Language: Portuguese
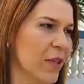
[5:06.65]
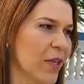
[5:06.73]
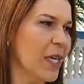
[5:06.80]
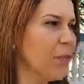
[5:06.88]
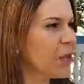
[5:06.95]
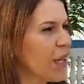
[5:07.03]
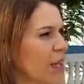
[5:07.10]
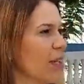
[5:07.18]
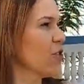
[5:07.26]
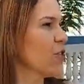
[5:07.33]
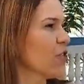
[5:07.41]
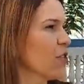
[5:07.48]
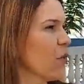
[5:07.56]
e por que, que a
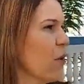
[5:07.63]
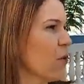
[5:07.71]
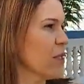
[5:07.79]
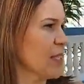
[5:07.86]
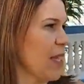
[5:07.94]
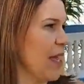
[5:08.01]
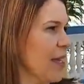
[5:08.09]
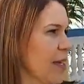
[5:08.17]
gente não consegue?